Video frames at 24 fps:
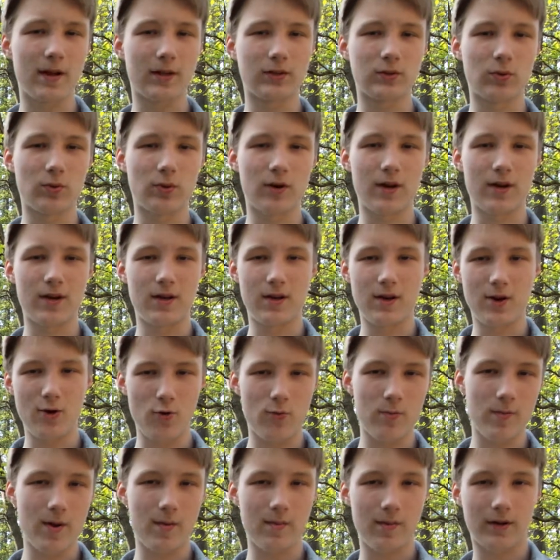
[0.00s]
której nie
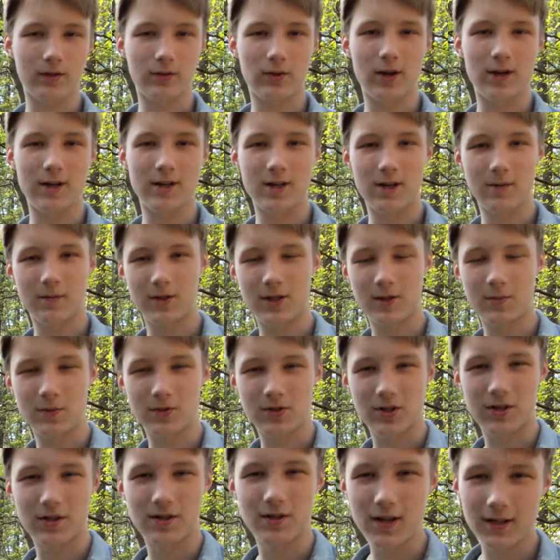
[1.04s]
umiem i której się być
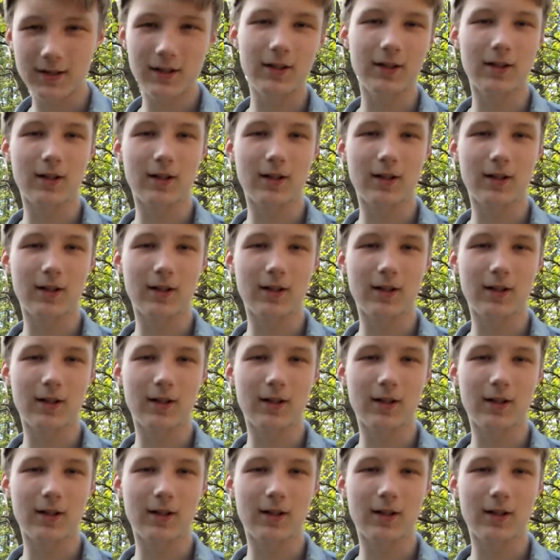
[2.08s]
może nigdy